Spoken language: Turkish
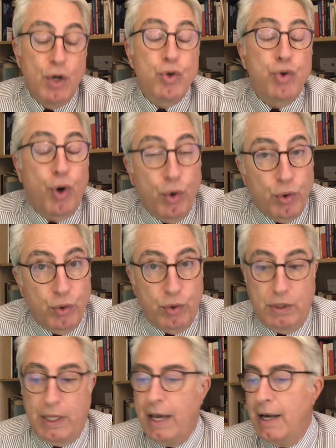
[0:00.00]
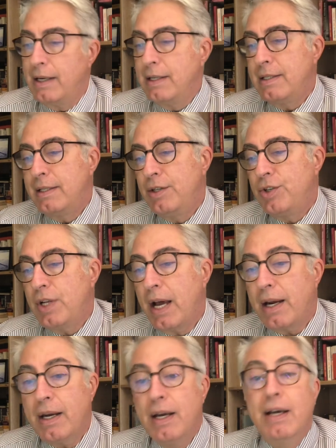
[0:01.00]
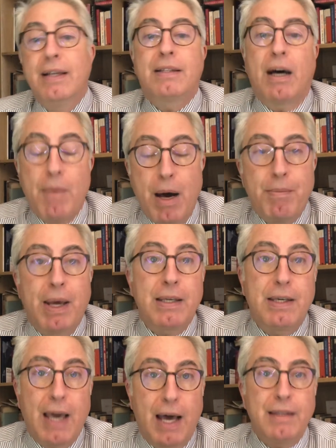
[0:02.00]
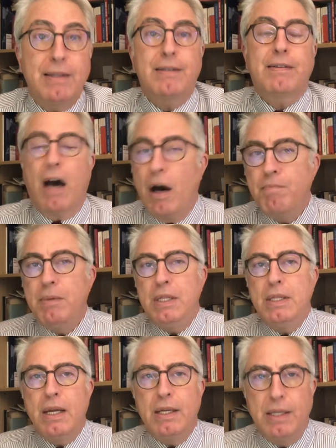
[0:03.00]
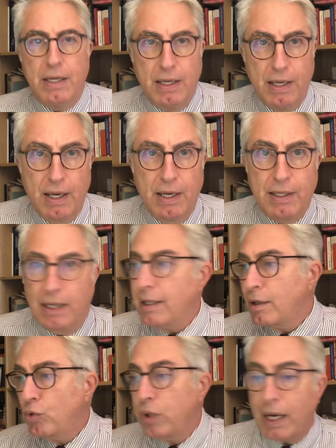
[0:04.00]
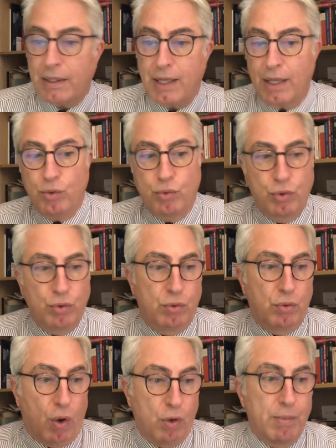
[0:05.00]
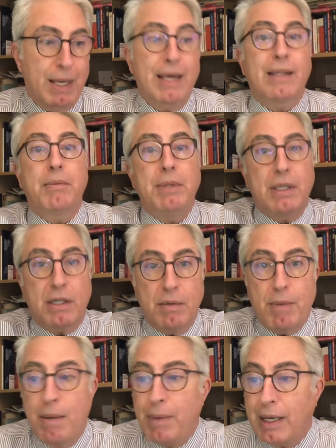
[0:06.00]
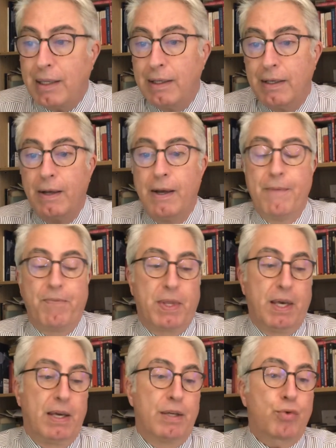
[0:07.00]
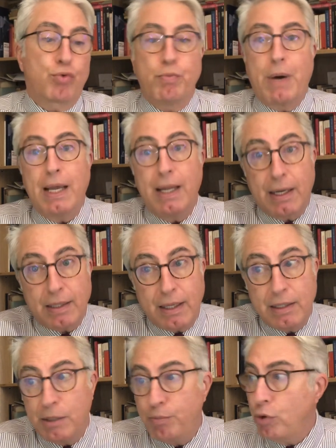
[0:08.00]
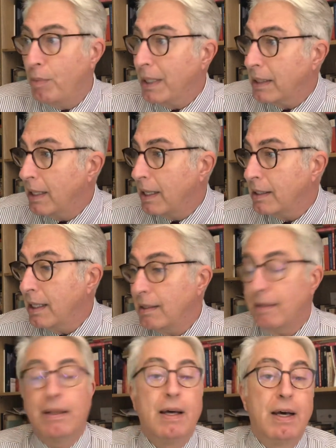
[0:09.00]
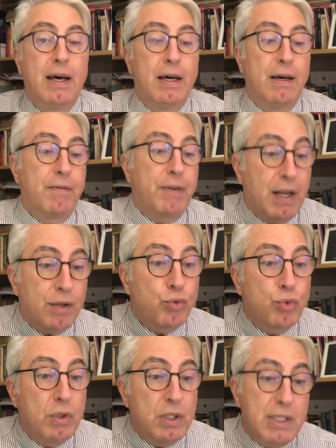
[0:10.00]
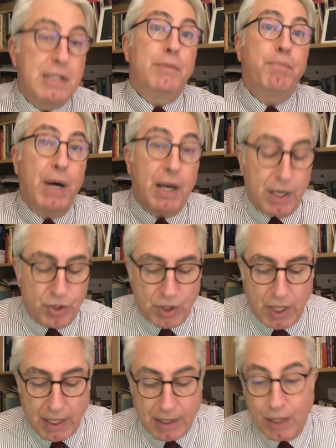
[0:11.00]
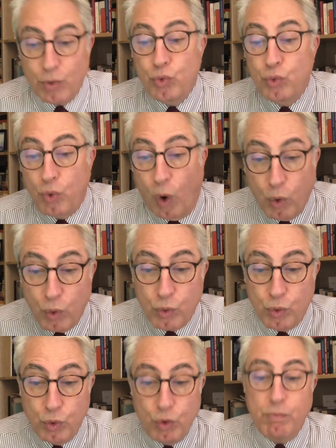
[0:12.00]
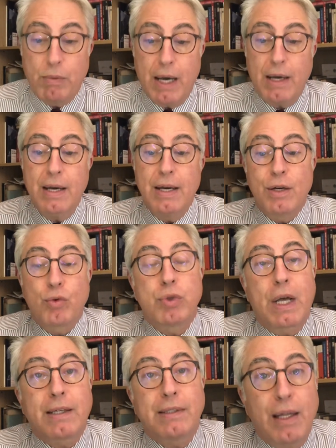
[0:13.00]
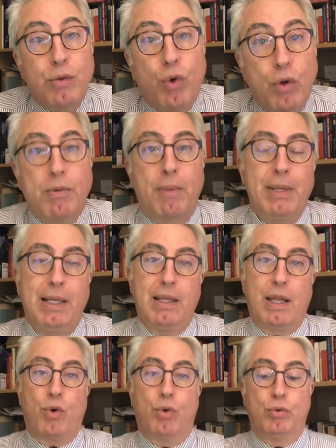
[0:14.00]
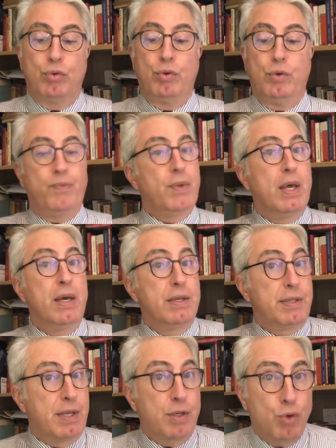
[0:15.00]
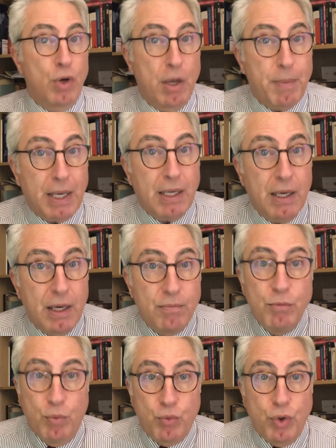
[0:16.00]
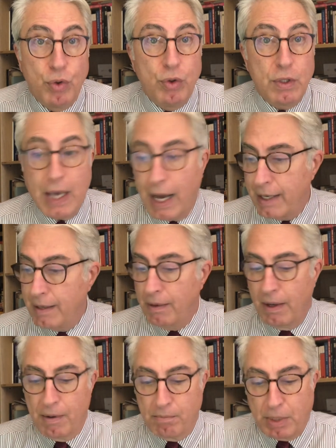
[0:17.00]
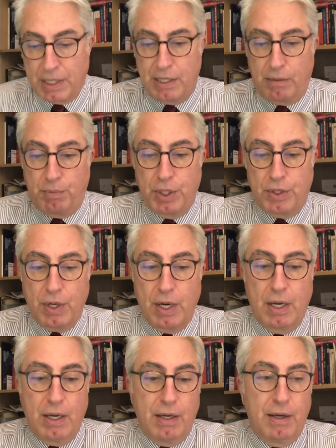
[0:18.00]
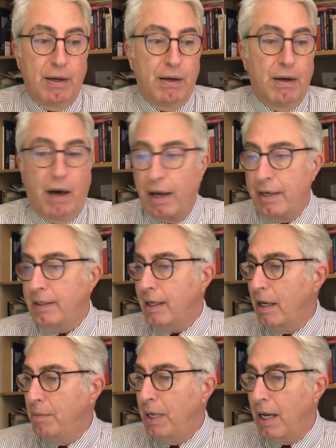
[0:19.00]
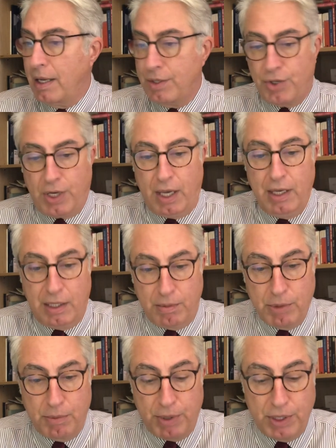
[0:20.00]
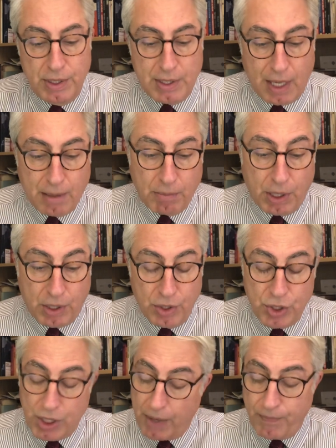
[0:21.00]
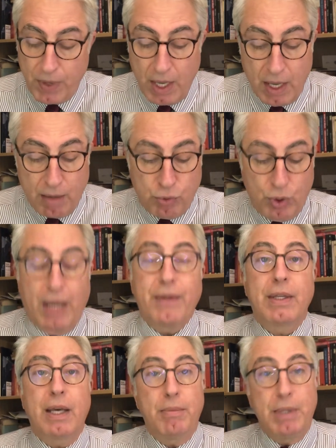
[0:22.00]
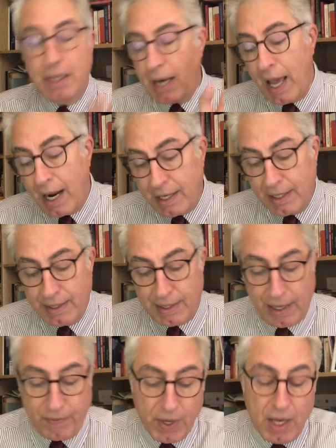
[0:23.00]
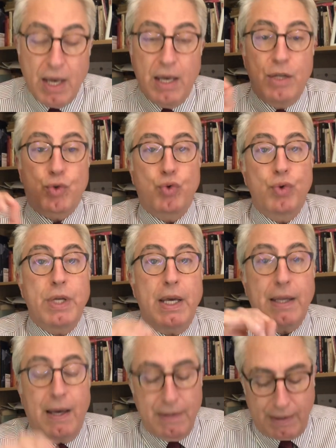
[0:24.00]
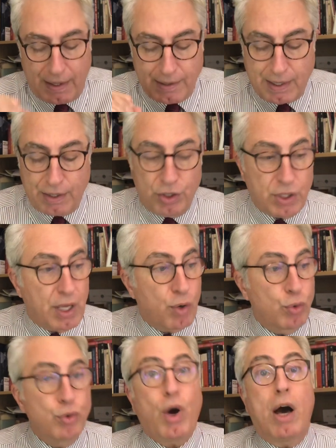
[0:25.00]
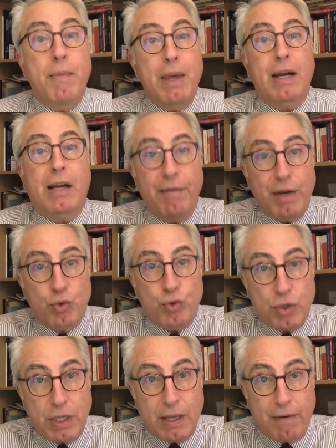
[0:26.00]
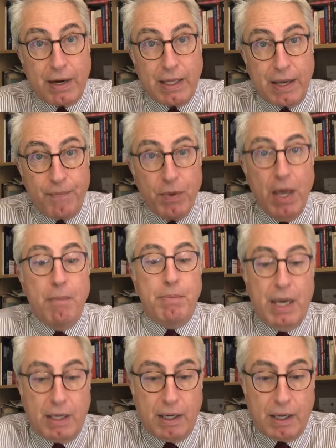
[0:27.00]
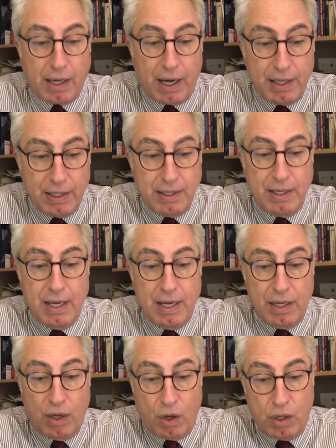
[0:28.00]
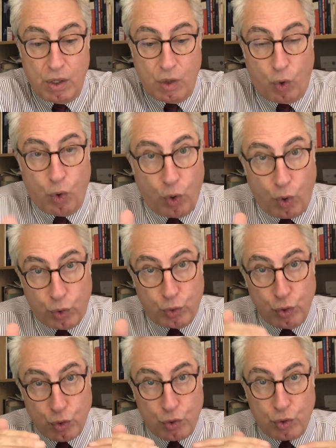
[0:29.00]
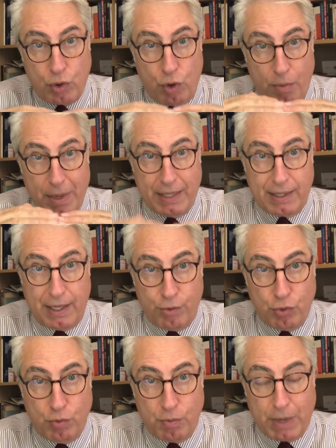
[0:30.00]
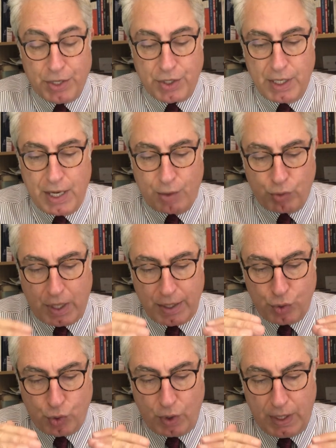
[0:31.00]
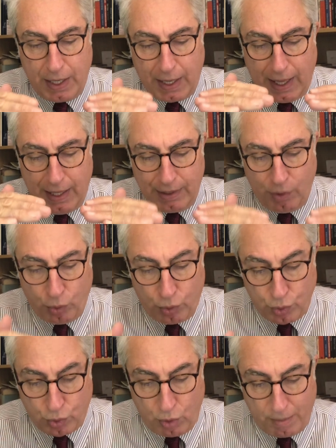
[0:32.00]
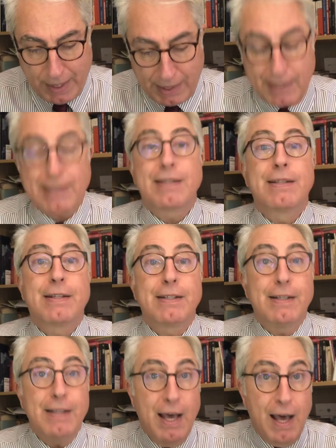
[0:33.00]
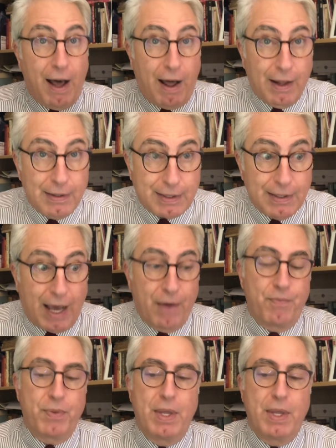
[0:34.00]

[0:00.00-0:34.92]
çoğunun değerli izleyiciler tamamen kendi tahminlerini ya da kulaktan dolma ya da bir takım emekli e, subaylardan, diplomatlardan e, filan istihbaratçılardan do- duyma kulaktan dolma bilgiler olduğunu size söylemek mümkün. Yani basit bir e, haritaya bile azıcık eğitimli bir insan bakınca bunu anlayabilir. Her neyse e, Suriye'de enteresan işler oluyor. Amerika ve Rusya devrede PKK'yı e, o 30 kilometre Cumhurbaşkanı Erdoğan'ın söyleye geldiği 30 kilometre sınırının altına